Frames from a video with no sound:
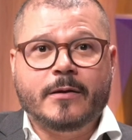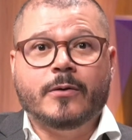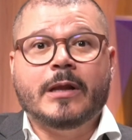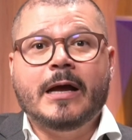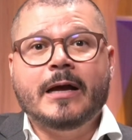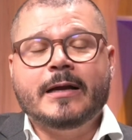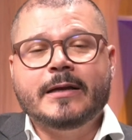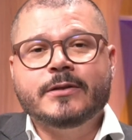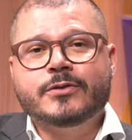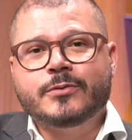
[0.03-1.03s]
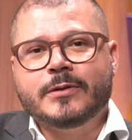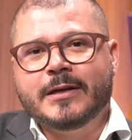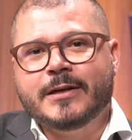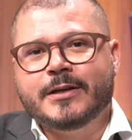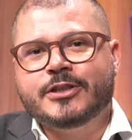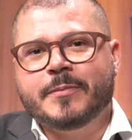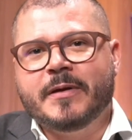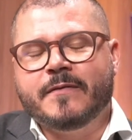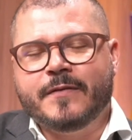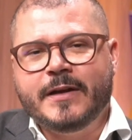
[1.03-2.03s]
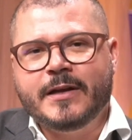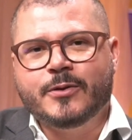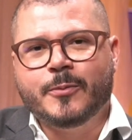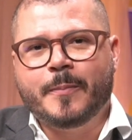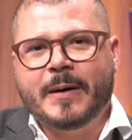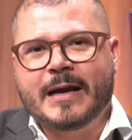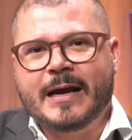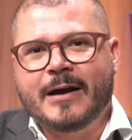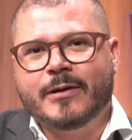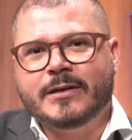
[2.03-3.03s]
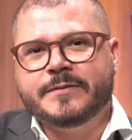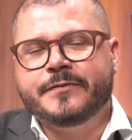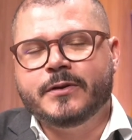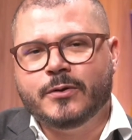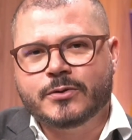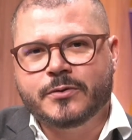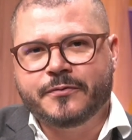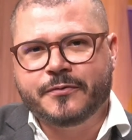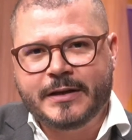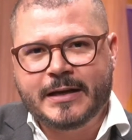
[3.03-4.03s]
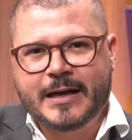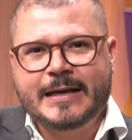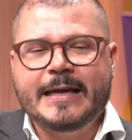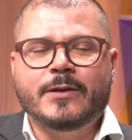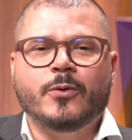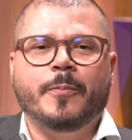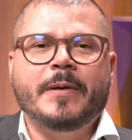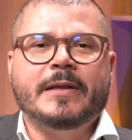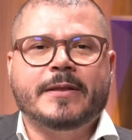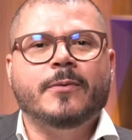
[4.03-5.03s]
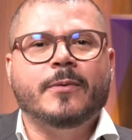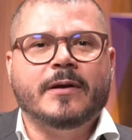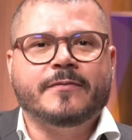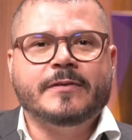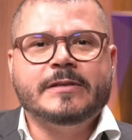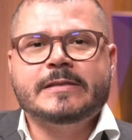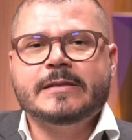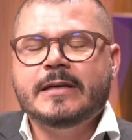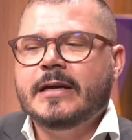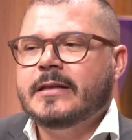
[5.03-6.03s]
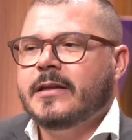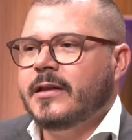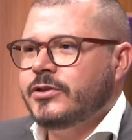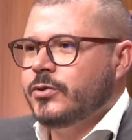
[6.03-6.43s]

Olá, querido estudante, bem-vindo para a aula de filosofia aqui no PTUFs. Na aula de